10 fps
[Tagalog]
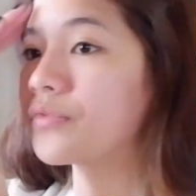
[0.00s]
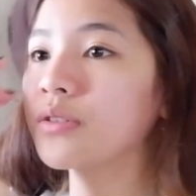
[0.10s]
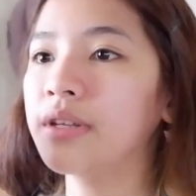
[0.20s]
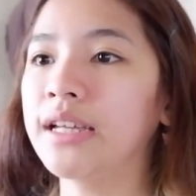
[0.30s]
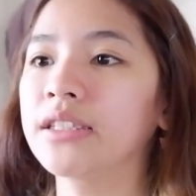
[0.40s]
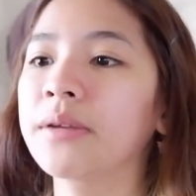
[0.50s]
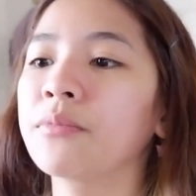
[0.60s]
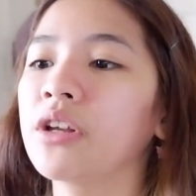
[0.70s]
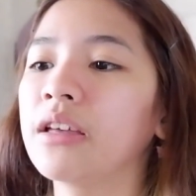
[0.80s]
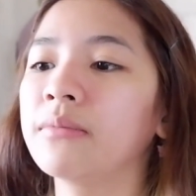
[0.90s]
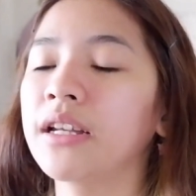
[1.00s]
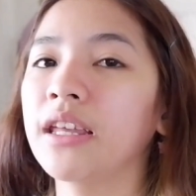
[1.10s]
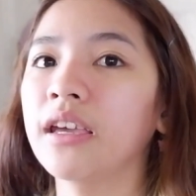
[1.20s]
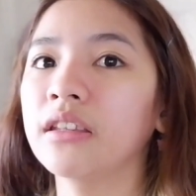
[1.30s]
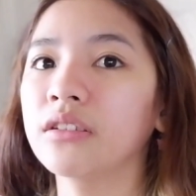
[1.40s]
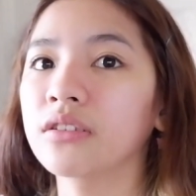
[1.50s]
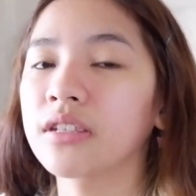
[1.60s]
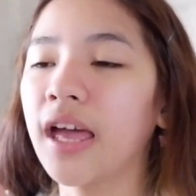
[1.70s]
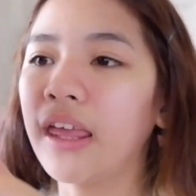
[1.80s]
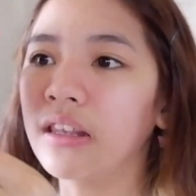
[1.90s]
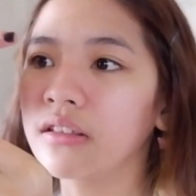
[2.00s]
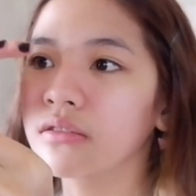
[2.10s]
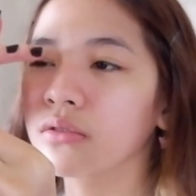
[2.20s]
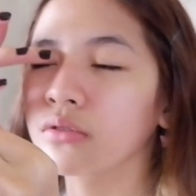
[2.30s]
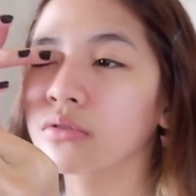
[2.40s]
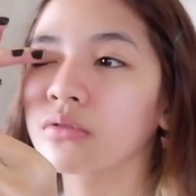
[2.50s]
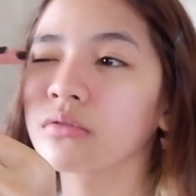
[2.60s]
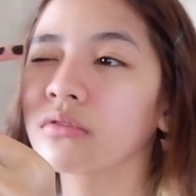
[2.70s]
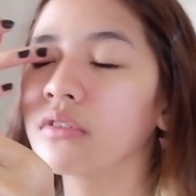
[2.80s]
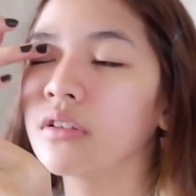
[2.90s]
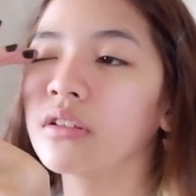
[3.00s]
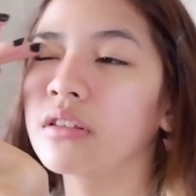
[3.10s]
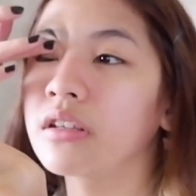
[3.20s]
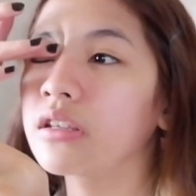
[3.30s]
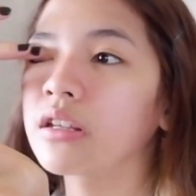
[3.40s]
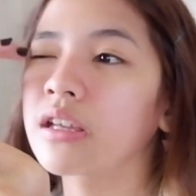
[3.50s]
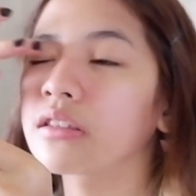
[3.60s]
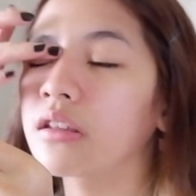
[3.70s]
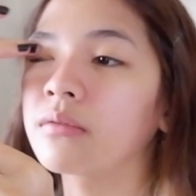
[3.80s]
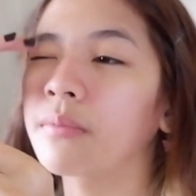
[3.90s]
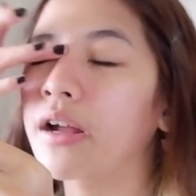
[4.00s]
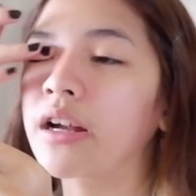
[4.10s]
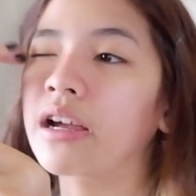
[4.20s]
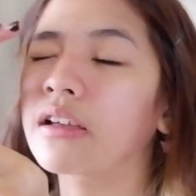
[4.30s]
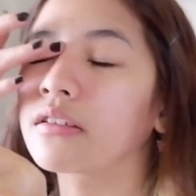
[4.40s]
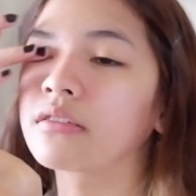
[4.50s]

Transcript: So, wala. Trip ko lang maglagay dito sa eyelids ko. So, lagyan natin para